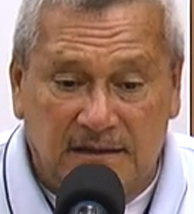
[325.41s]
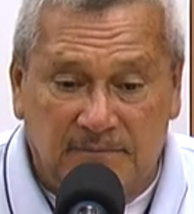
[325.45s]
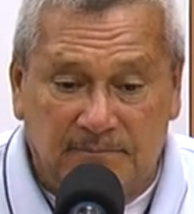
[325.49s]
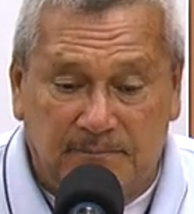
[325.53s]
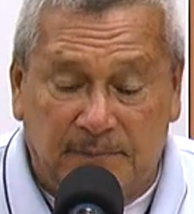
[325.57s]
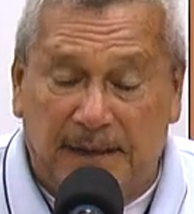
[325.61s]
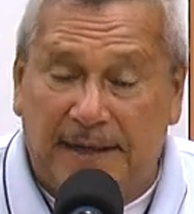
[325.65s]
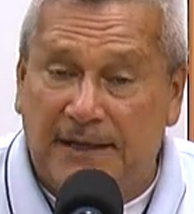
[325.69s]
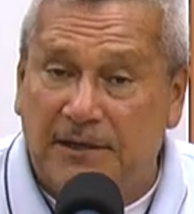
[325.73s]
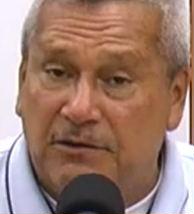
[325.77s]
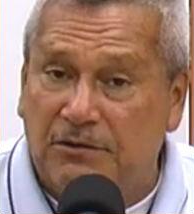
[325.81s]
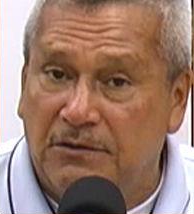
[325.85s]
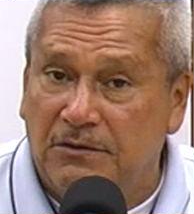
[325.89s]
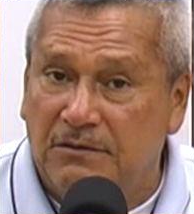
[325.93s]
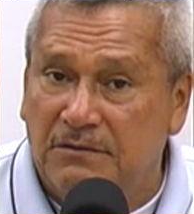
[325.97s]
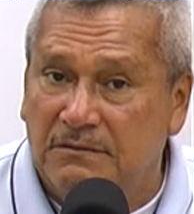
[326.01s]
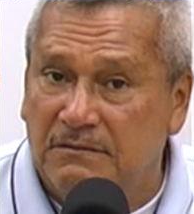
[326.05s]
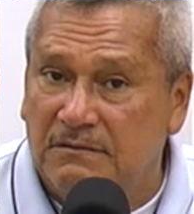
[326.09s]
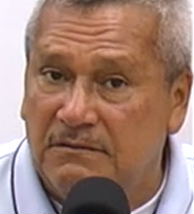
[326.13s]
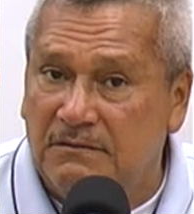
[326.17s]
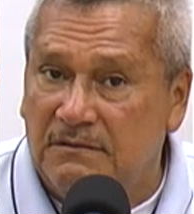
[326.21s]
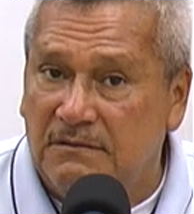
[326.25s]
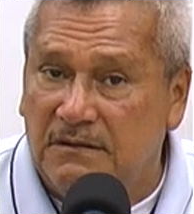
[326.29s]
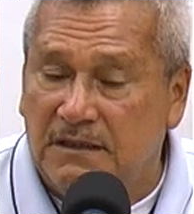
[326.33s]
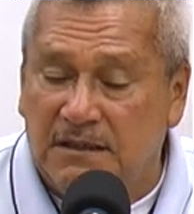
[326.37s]
Pero
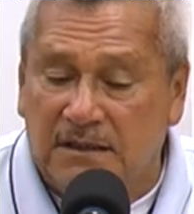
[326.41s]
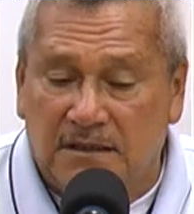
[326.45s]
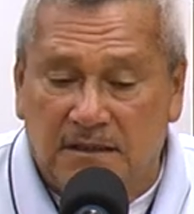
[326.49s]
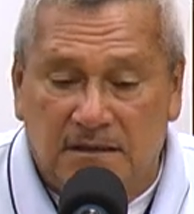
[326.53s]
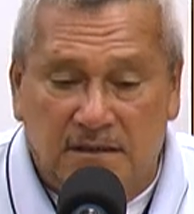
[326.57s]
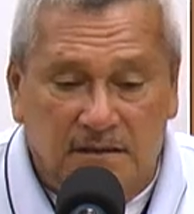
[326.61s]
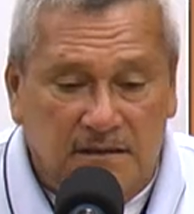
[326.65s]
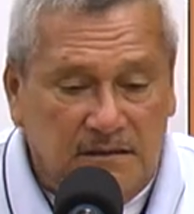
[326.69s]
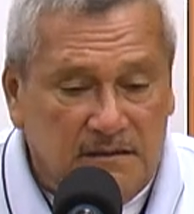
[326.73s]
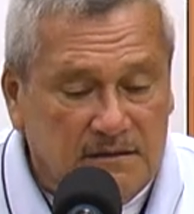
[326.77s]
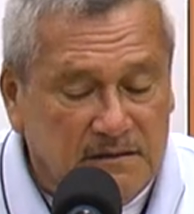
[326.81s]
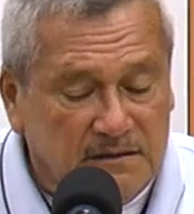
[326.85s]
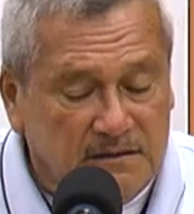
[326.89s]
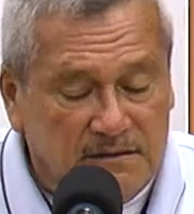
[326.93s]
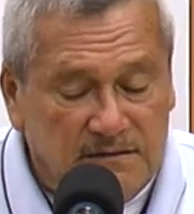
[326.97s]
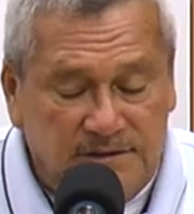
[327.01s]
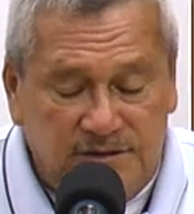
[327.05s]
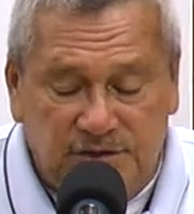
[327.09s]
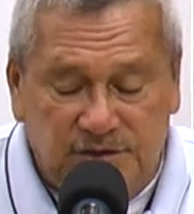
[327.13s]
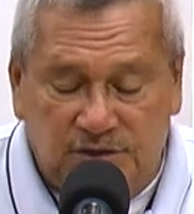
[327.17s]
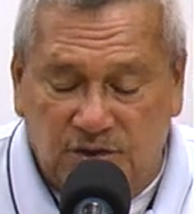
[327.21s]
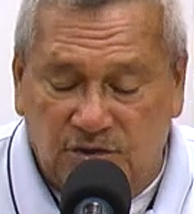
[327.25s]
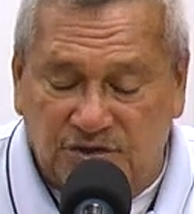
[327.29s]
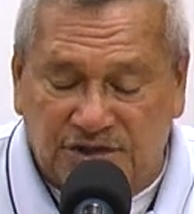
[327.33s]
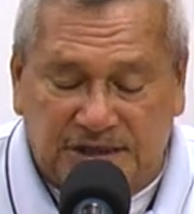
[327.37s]

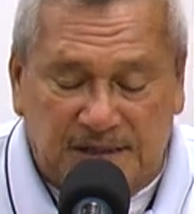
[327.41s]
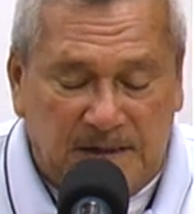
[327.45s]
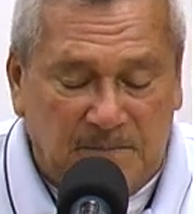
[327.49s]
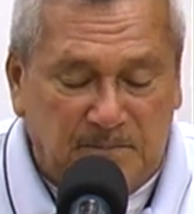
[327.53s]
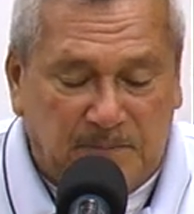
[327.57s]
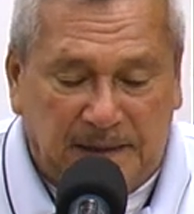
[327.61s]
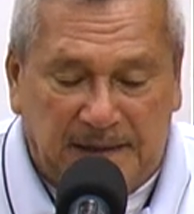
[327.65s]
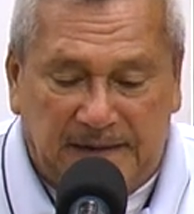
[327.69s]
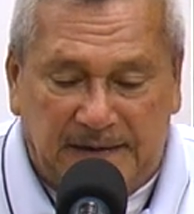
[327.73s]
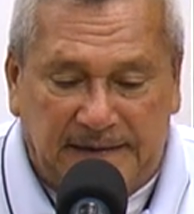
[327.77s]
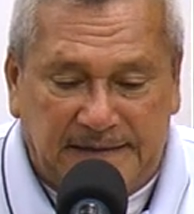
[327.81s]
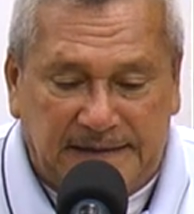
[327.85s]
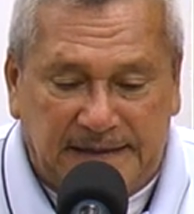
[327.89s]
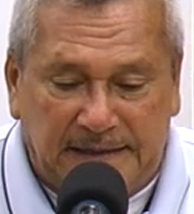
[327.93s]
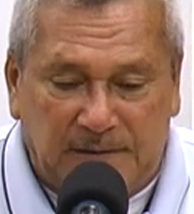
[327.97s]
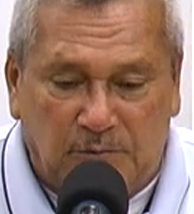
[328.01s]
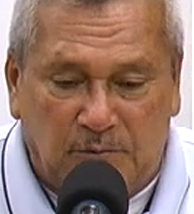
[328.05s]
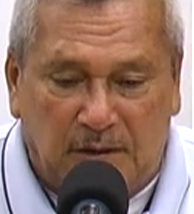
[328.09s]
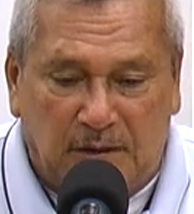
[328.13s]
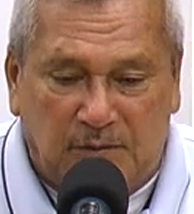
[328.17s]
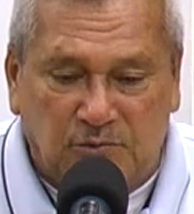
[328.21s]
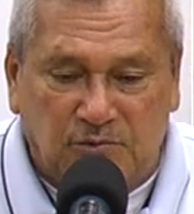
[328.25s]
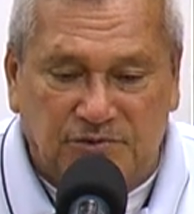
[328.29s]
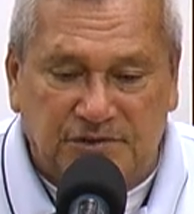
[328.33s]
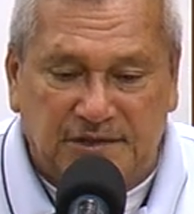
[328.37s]
yo siempre les
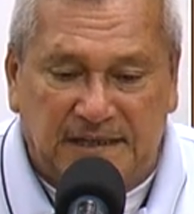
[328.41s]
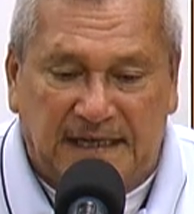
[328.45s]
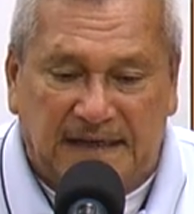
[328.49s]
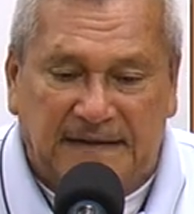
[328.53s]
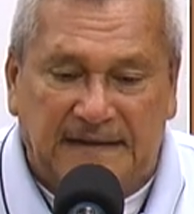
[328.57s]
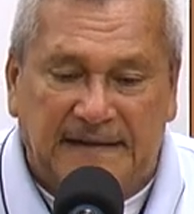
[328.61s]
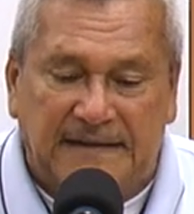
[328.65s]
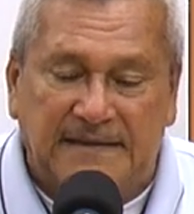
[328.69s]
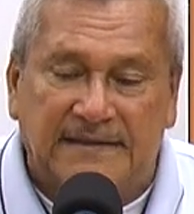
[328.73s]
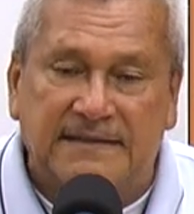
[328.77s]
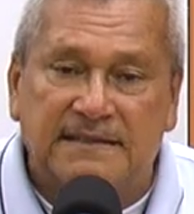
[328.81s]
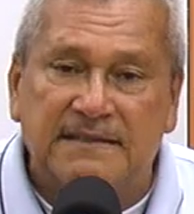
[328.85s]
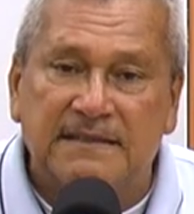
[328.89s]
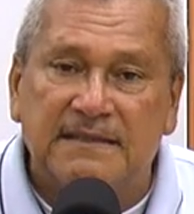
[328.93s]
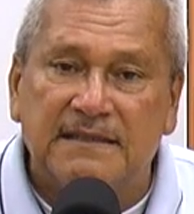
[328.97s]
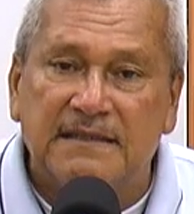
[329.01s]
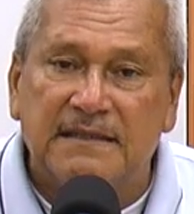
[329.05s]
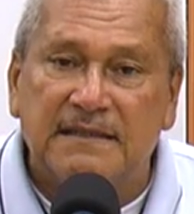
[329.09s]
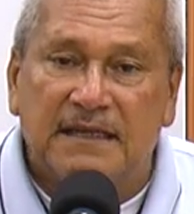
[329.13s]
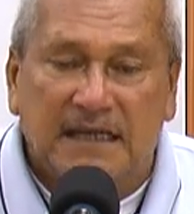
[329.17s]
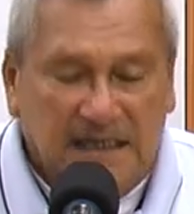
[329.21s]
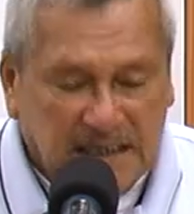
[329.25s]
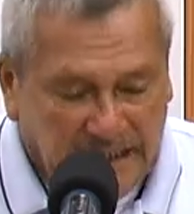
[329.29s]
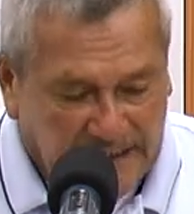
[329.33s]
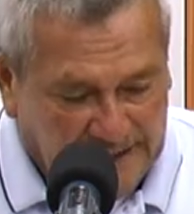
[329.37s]
digo a ustedes,
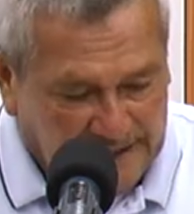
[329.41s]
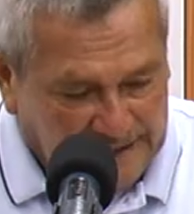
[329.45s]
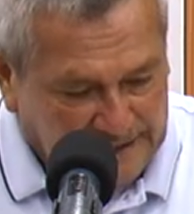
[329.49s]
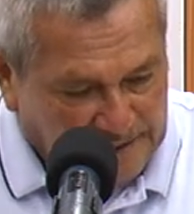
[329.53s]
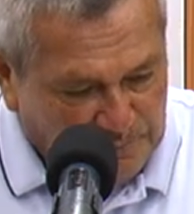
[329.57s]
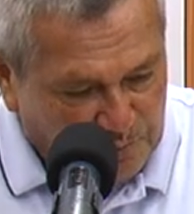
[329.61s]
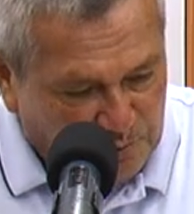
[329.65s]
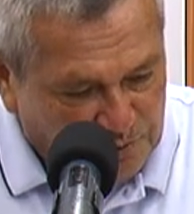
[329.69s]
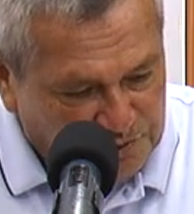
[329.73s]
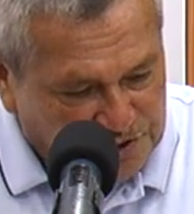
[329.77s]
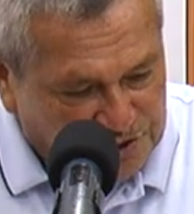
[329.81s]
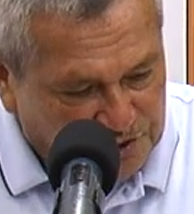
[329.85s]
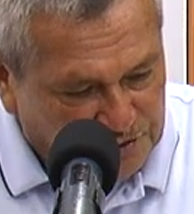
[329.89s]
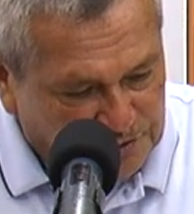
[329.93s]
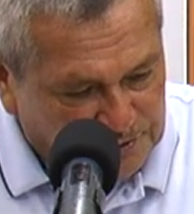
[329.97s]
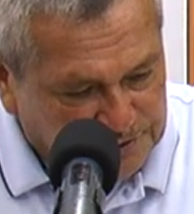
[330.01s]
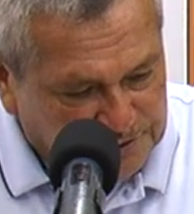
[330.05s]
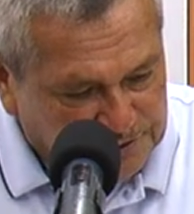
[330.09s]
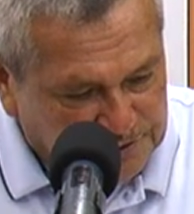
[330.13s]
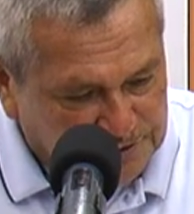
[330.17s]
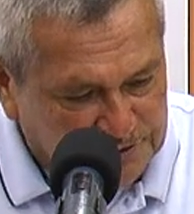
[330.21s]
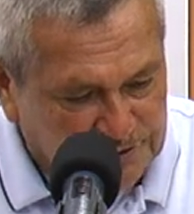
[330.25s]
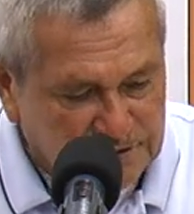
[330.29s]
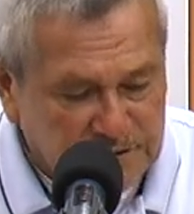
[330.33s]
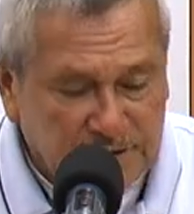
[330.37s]
y
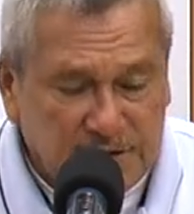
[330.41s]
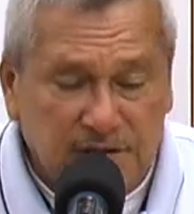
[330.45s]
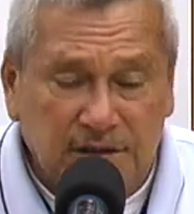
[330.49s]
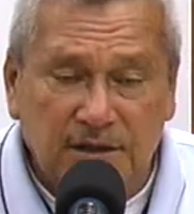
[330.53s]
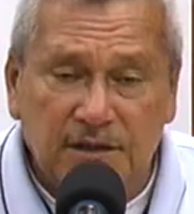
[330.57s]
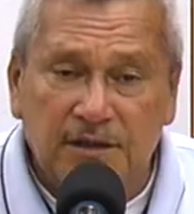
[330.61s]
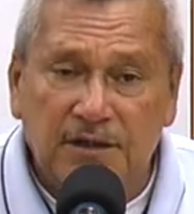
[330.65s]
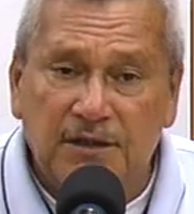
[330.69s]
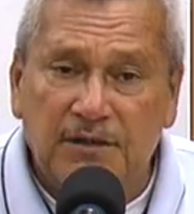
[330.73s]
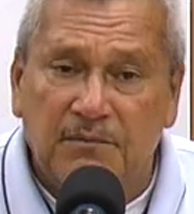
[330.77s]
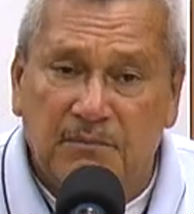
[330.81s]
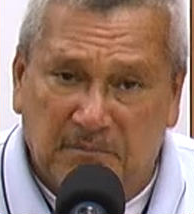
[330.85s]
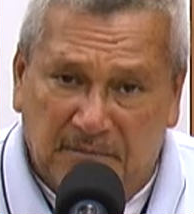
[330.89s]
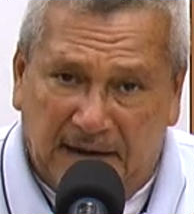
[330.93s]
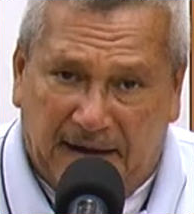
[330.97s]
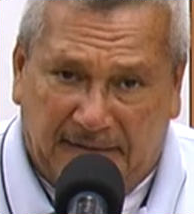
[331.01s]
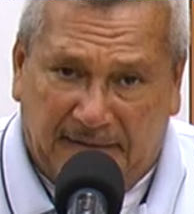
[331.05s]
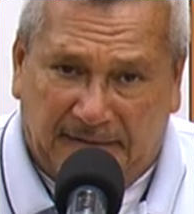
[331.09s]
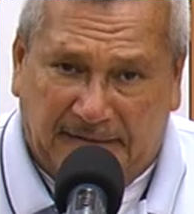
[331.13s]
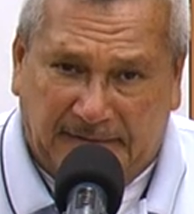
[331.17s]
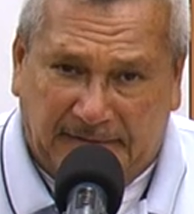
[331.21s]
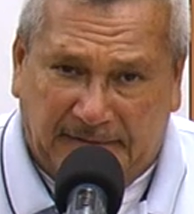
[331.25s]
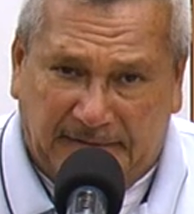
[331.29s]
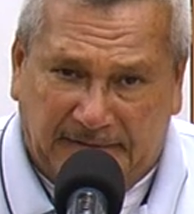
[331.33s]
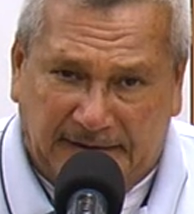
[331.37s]
muchos me
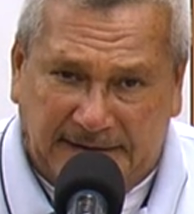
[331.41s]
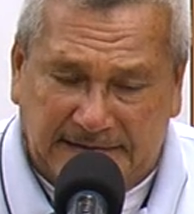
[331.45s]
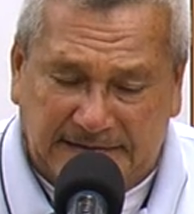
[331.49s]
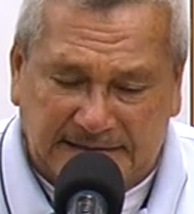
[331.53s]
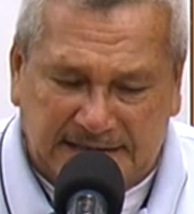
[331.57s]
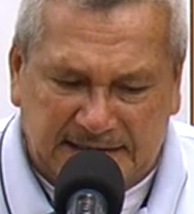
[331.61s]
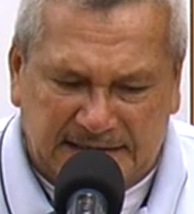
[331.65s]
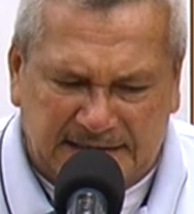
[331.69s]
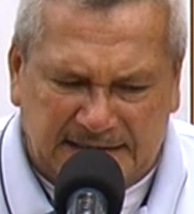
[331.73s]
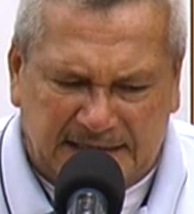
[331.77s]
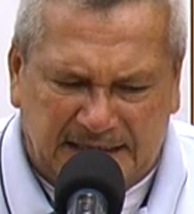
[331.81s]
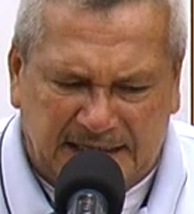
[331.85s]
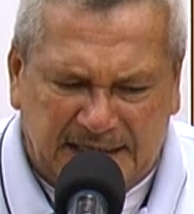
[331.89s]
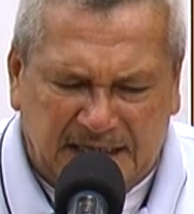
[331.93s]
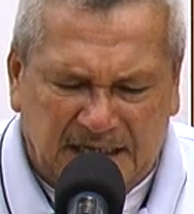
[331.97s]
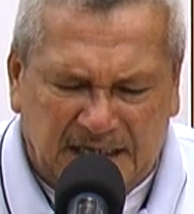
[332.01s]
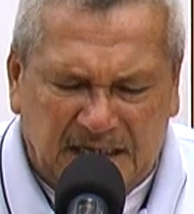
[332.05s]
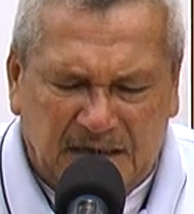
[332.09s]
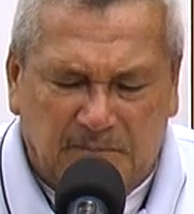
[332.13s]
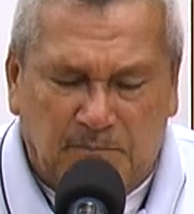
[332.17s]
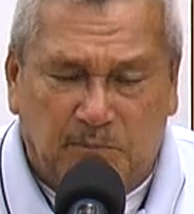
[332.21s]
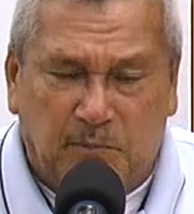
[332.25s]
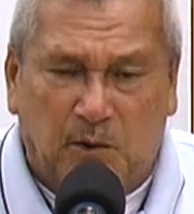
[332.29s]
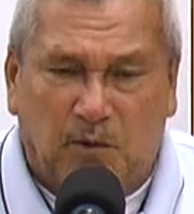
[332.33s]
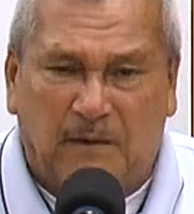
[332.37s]
agradecen,
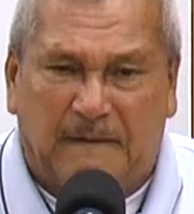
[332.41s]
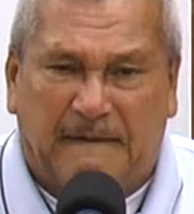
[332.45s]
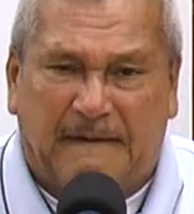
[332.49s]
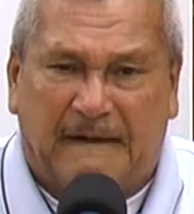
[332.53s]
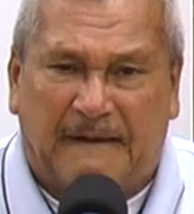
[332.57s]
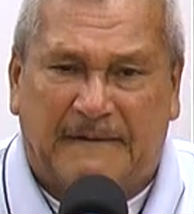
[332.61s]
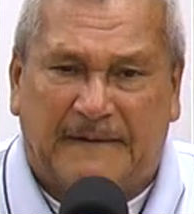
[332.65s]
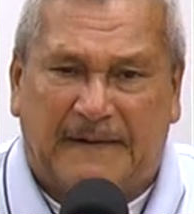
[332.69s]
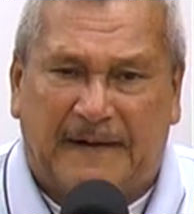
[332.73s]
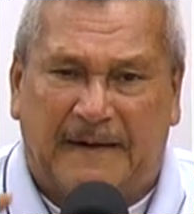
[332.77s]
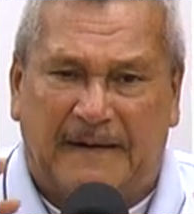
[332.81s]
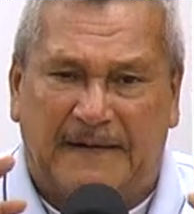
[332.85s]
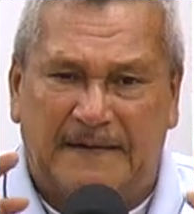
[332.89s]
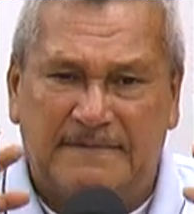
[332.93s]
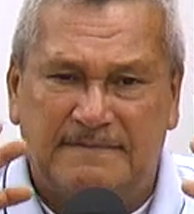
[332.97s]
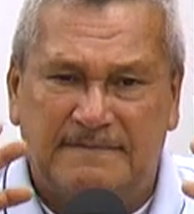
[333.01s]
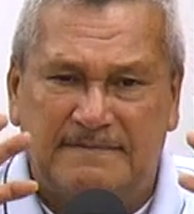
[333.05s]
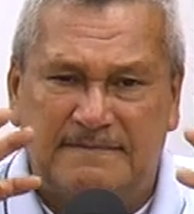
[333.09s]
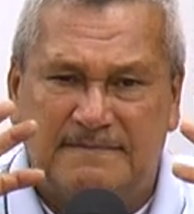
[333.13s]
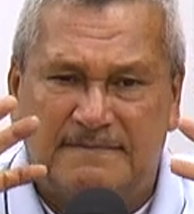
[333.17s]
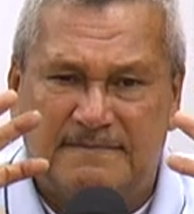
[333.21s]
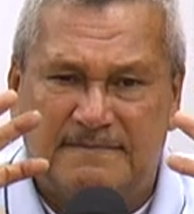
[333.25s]
porque acá